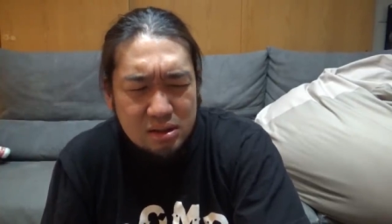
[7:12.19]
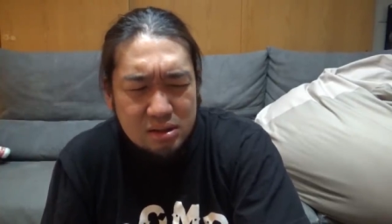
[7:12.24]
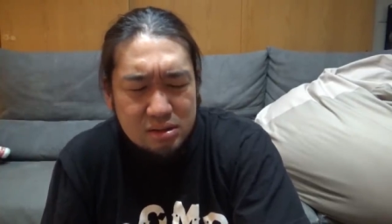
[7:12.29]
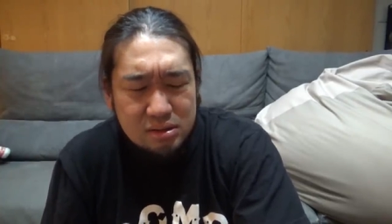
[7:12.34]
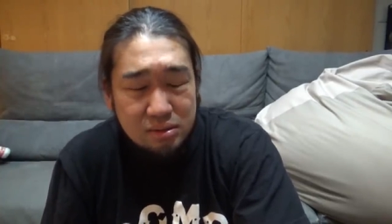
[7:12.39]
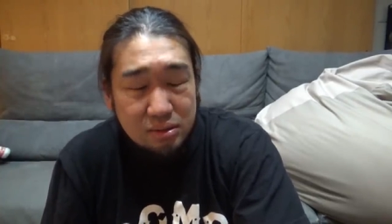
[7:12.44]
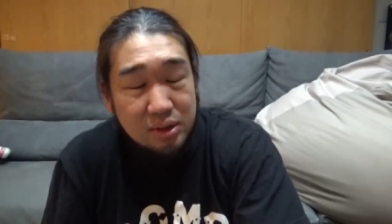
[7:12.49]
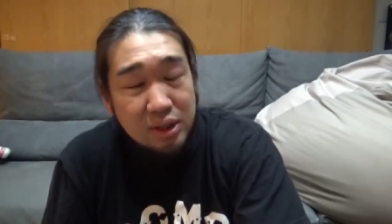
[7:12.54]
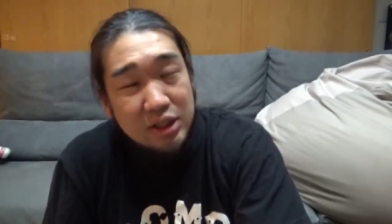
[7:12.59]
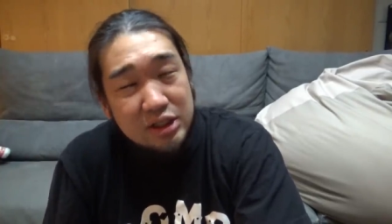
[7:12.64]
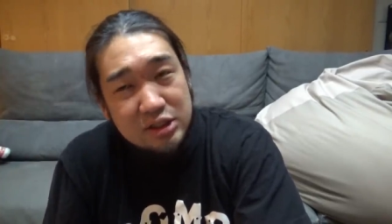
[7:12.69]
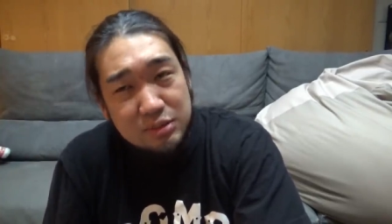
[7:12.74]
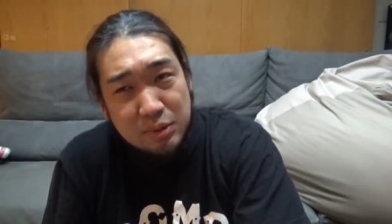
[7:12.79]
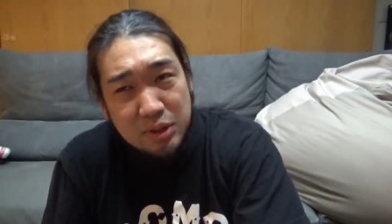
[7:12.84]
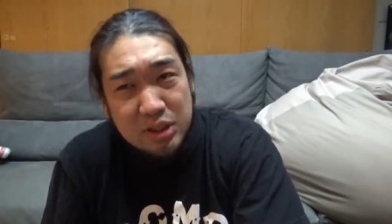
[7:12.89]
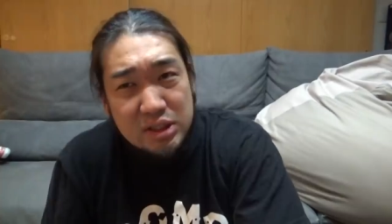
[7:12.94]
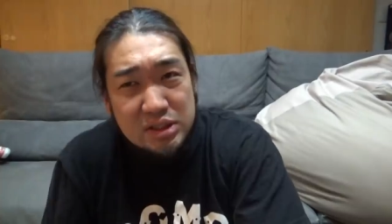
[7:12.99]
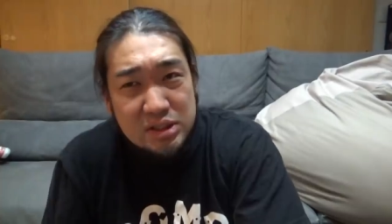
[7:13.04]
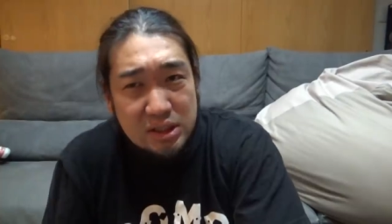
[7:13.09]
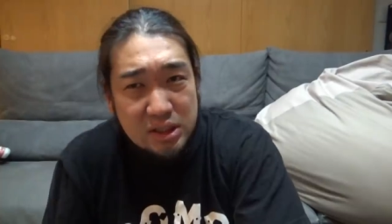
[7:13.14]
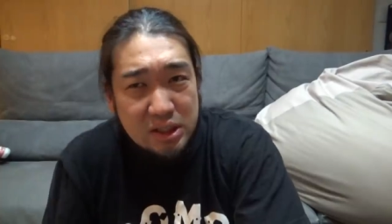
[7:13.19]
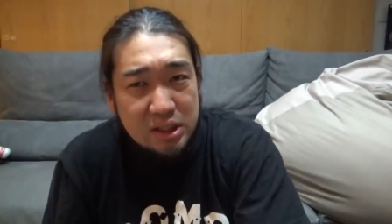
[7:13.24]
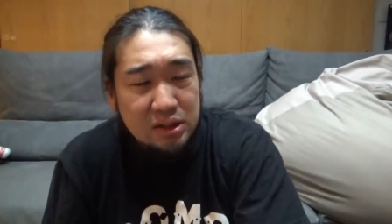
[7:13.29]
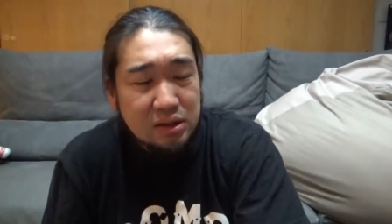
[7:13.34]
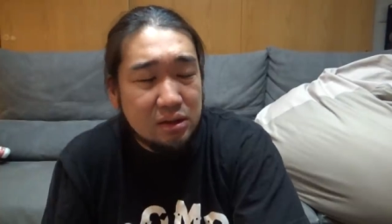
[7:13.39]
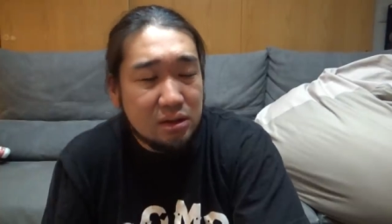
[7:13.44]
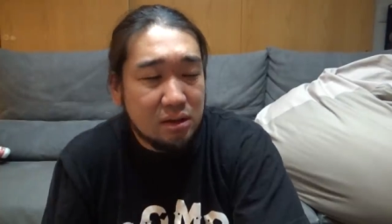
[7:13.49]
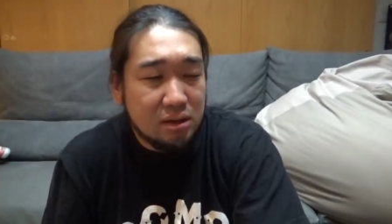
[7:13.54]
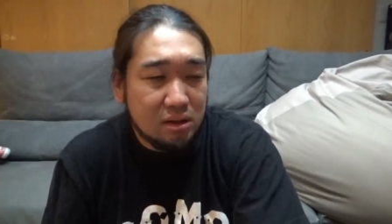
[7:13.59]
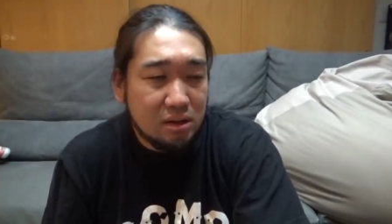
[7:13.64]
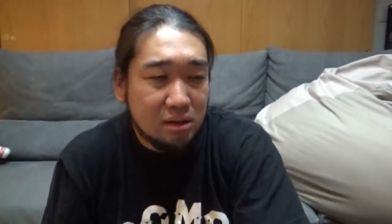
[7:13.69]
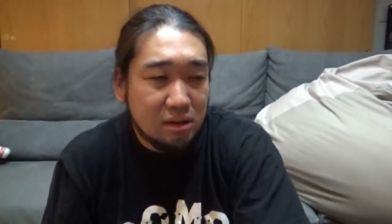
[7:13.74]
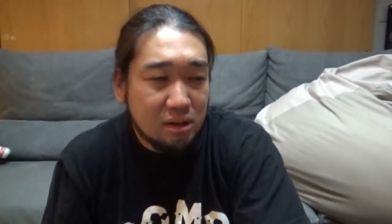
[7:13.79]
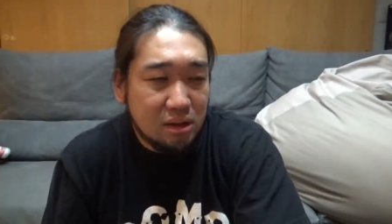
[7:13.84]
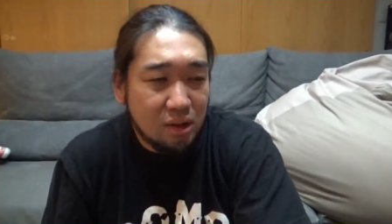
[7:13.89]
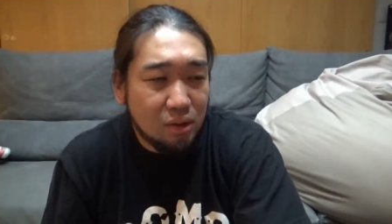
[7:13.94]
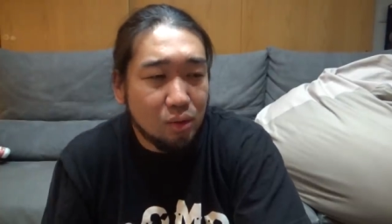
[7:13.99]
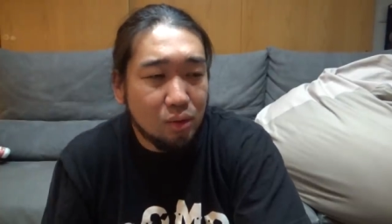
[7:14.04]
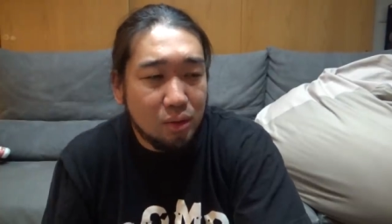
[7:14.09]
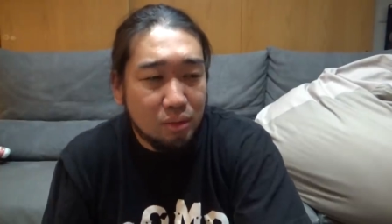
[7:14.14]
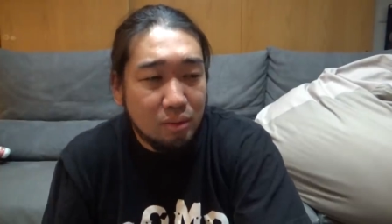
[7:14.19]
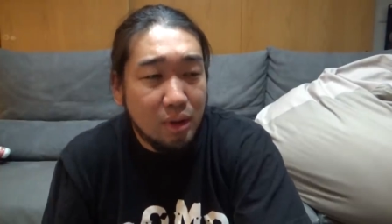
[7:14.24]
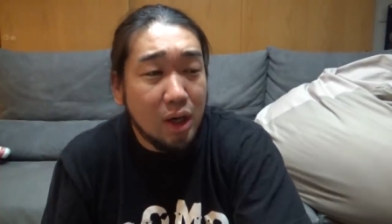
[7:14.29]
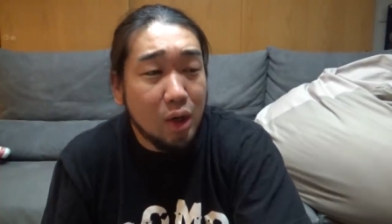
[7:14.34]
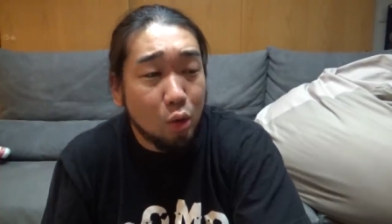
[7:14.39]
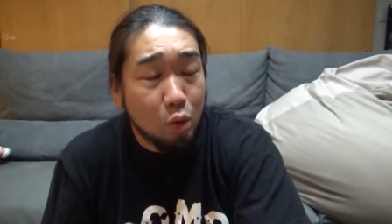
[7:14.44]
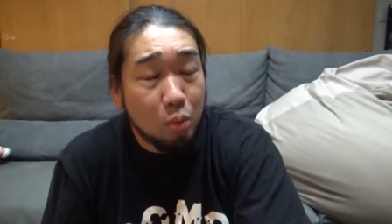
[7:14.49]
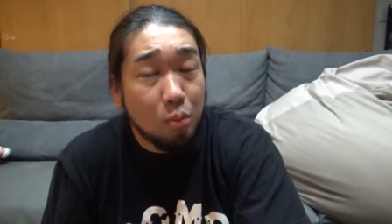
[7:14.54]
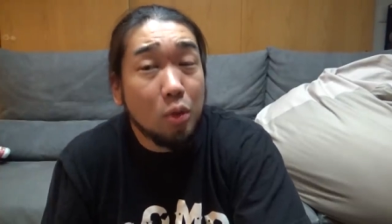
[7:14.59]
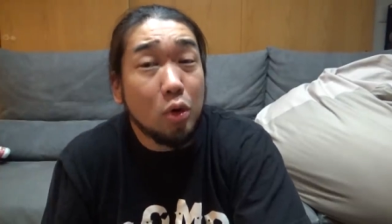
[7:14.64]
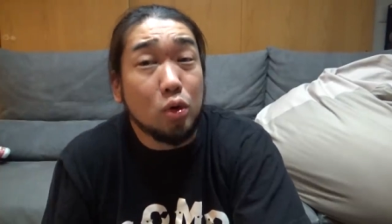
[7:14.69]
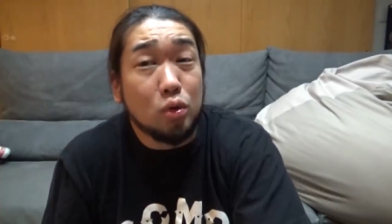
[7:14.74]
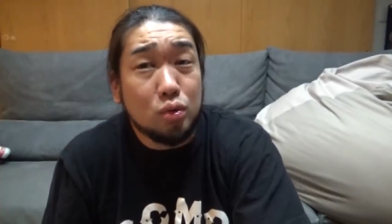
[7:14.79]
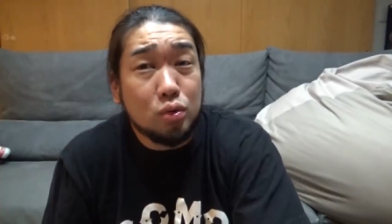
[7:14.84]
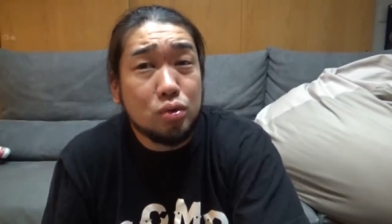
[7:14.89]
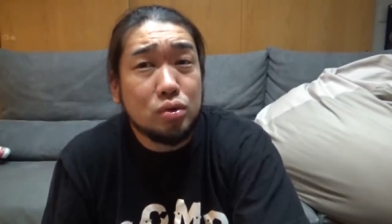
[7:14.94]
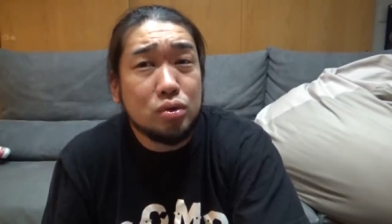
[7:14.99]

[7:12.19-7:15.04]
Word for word: それが一番いいんじゃねって俺は思う